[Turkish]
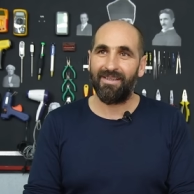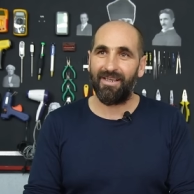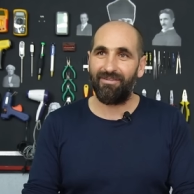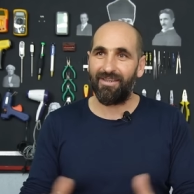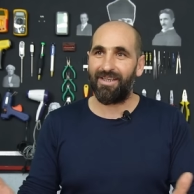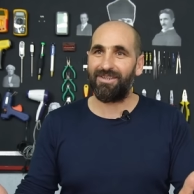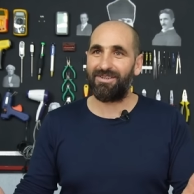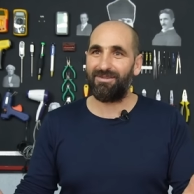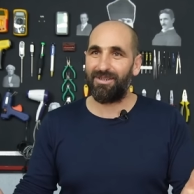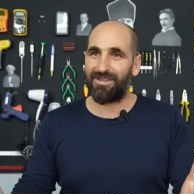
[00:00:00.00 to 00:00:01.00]
Kafa
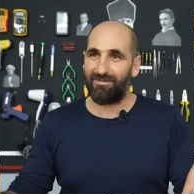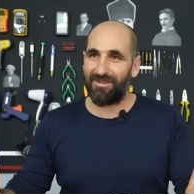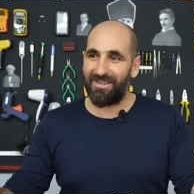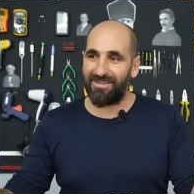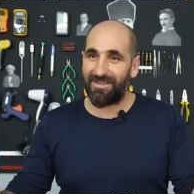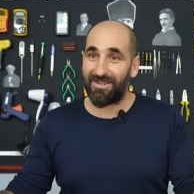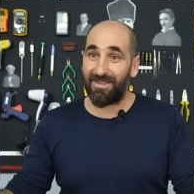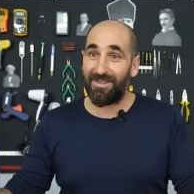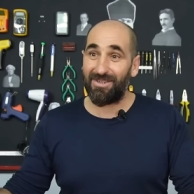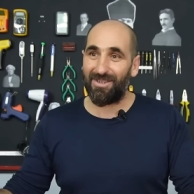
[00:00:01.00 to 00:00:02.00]
karıştırma şimdi Reci.
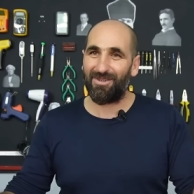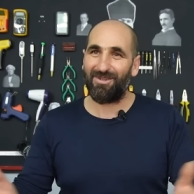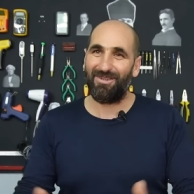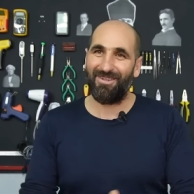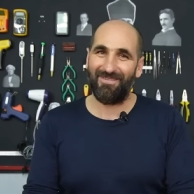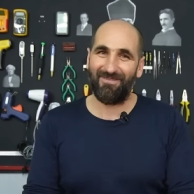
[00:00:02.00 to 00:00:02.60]
Şıkır şıkırı.